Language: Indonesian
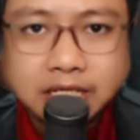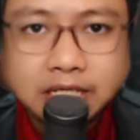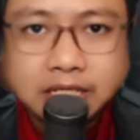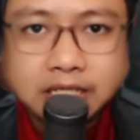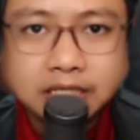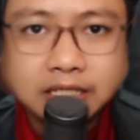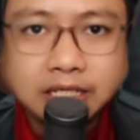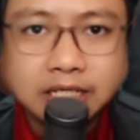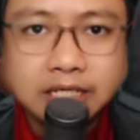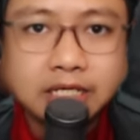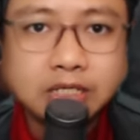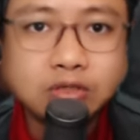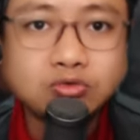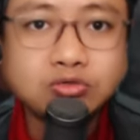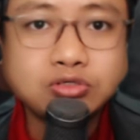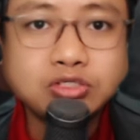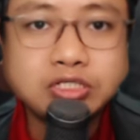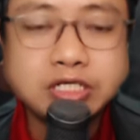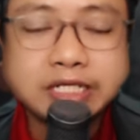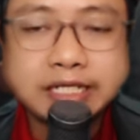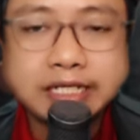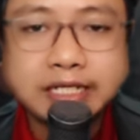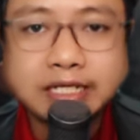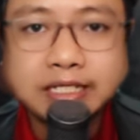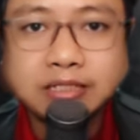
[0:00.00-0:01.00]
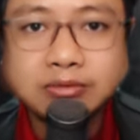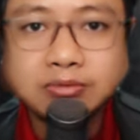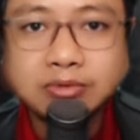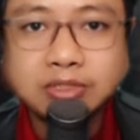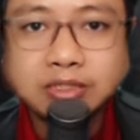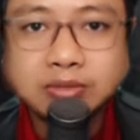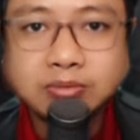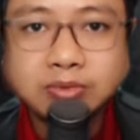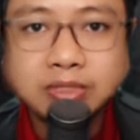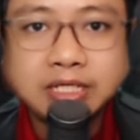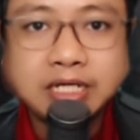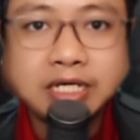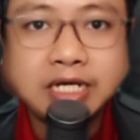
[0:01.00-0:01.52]
tanah kusir ya
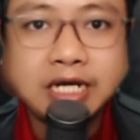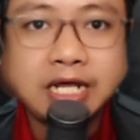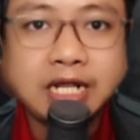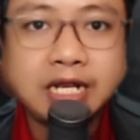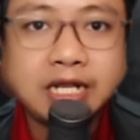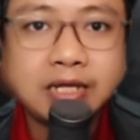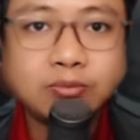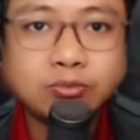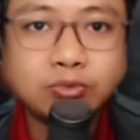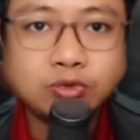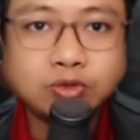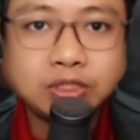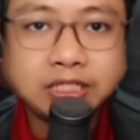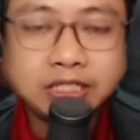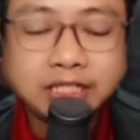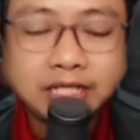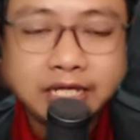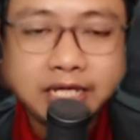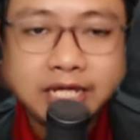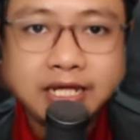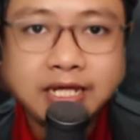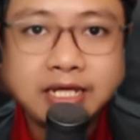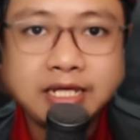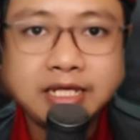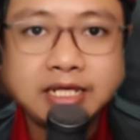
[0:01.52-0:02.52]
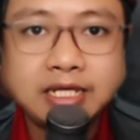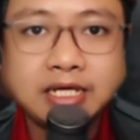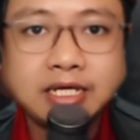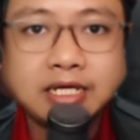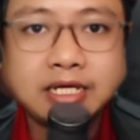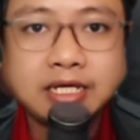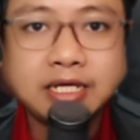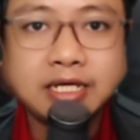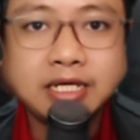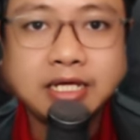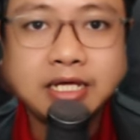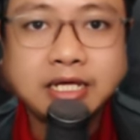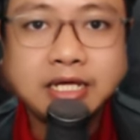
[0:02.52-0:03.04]
teman-teman dan alhamdulillah
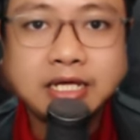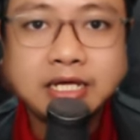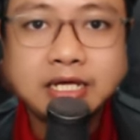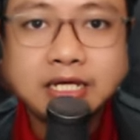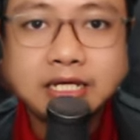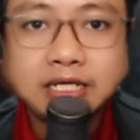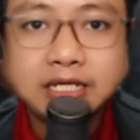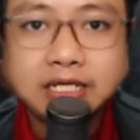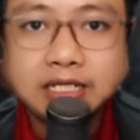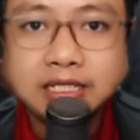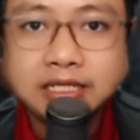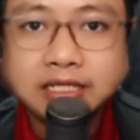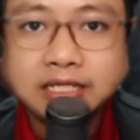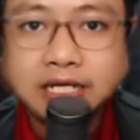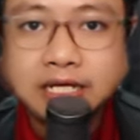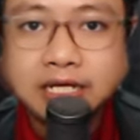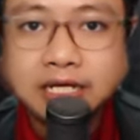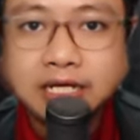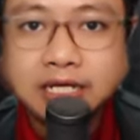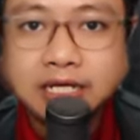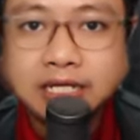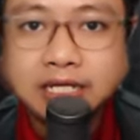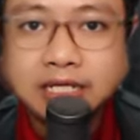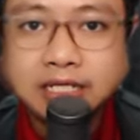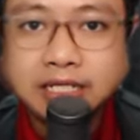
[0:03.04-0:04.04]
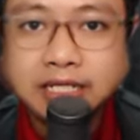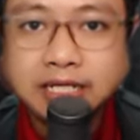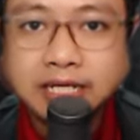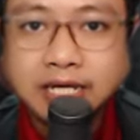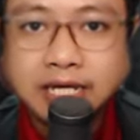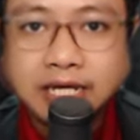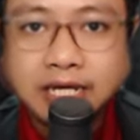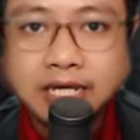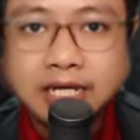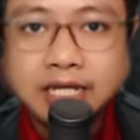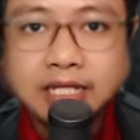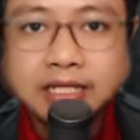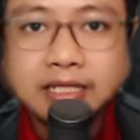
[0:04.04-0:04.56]
yang kita
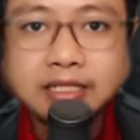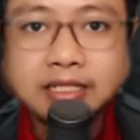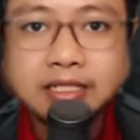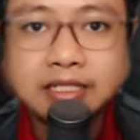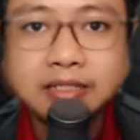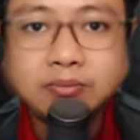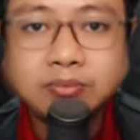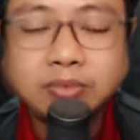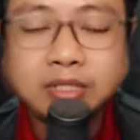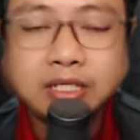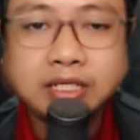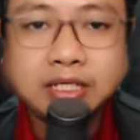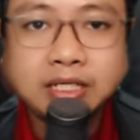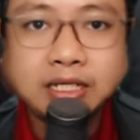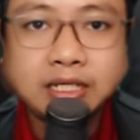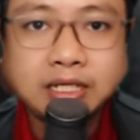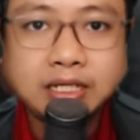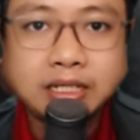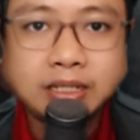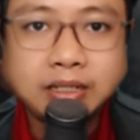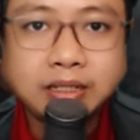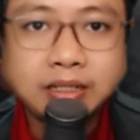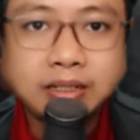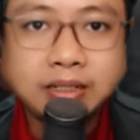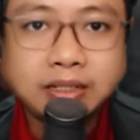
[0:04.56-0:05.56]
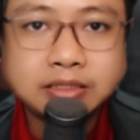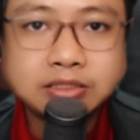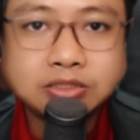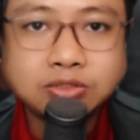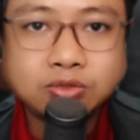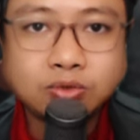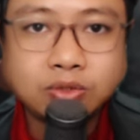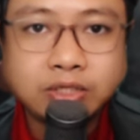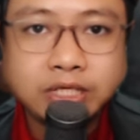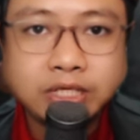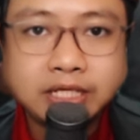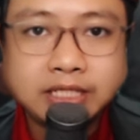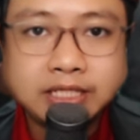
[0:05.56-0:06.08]
lihat pada
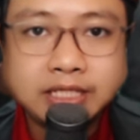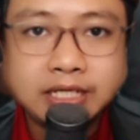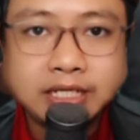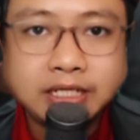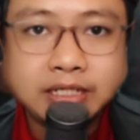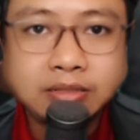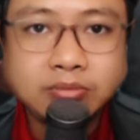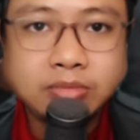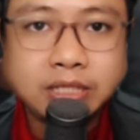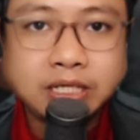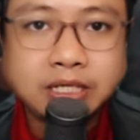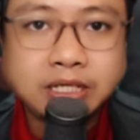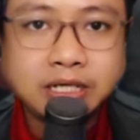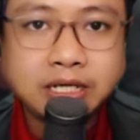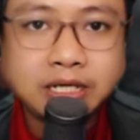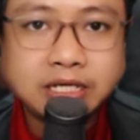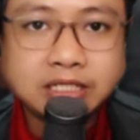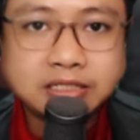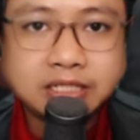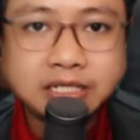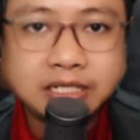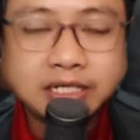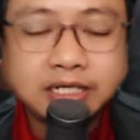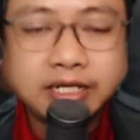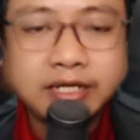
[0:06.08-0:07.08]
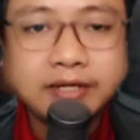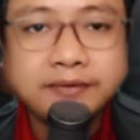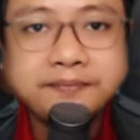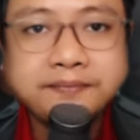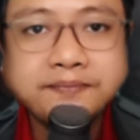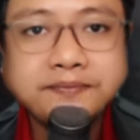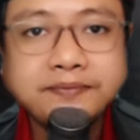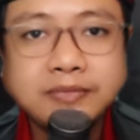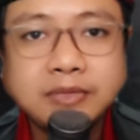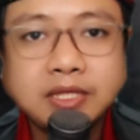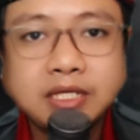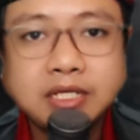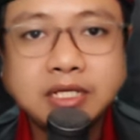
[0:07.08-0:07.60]
sore tadi pada asyar ya
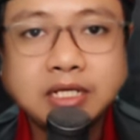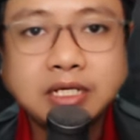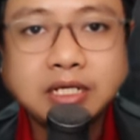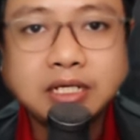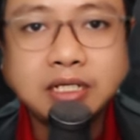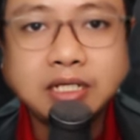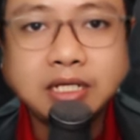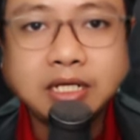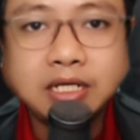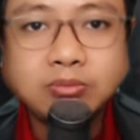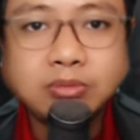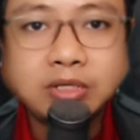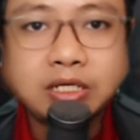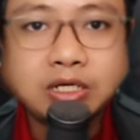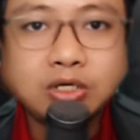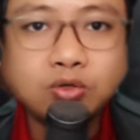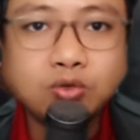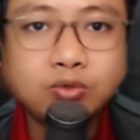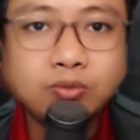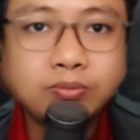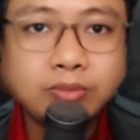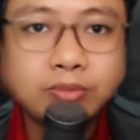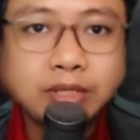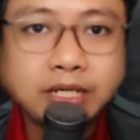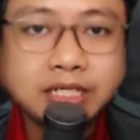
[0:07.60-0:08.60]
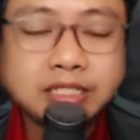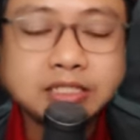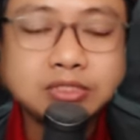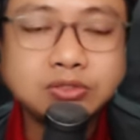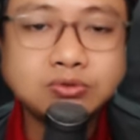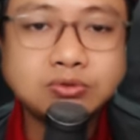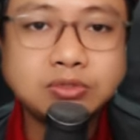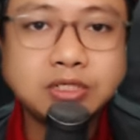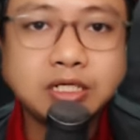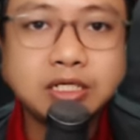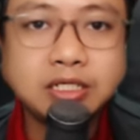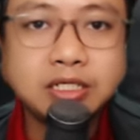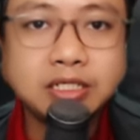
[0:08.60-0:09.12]
ini almarhumah
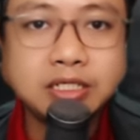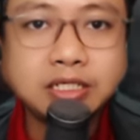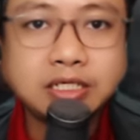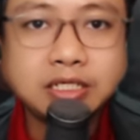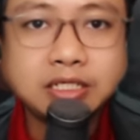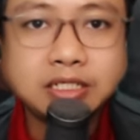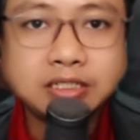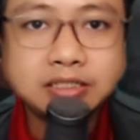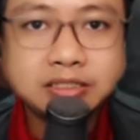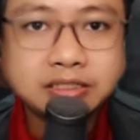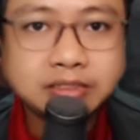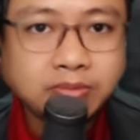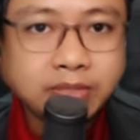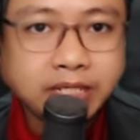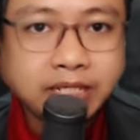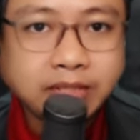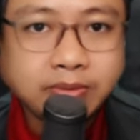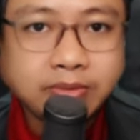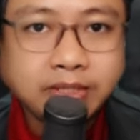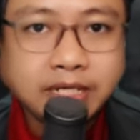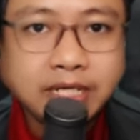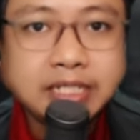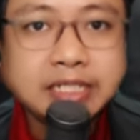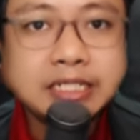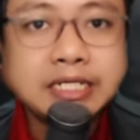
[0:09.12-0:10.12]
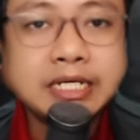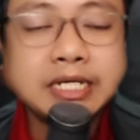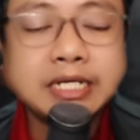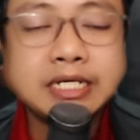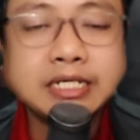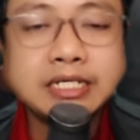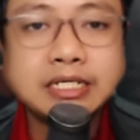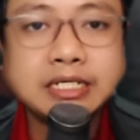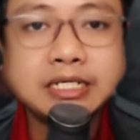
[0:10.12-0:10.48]
sudah disemayamkan dan